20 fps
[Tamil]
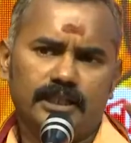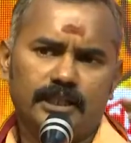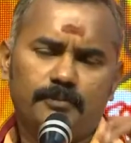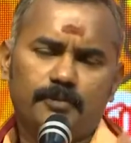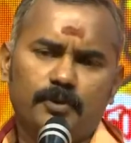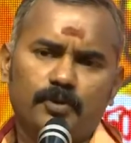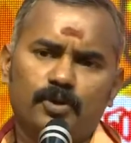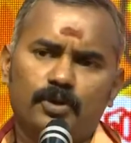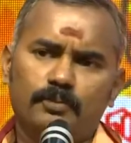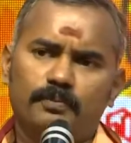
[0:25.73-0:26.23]

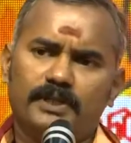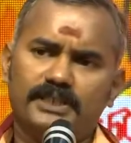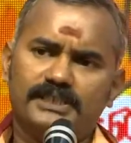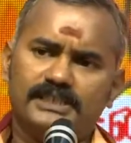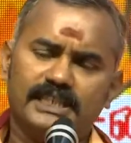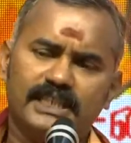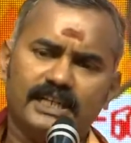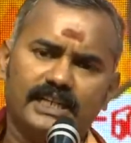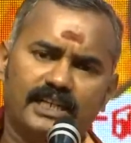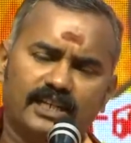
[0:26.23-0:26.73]
இப்போ ஒரு
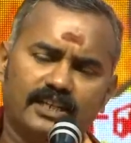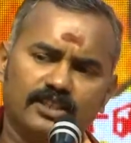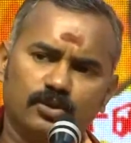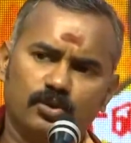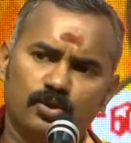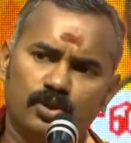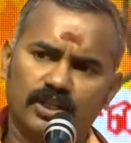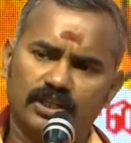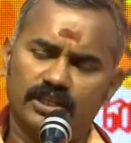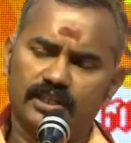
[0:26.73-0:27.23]
பிரச்சனை நடந்து
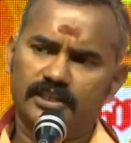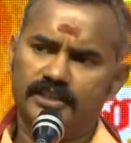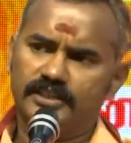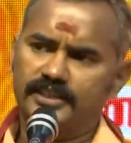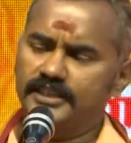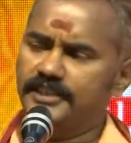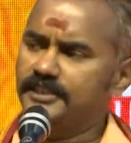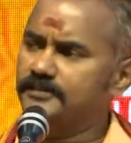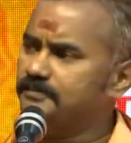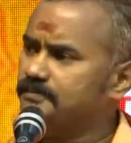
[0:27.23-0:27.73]
கொண்டிருக்கிறது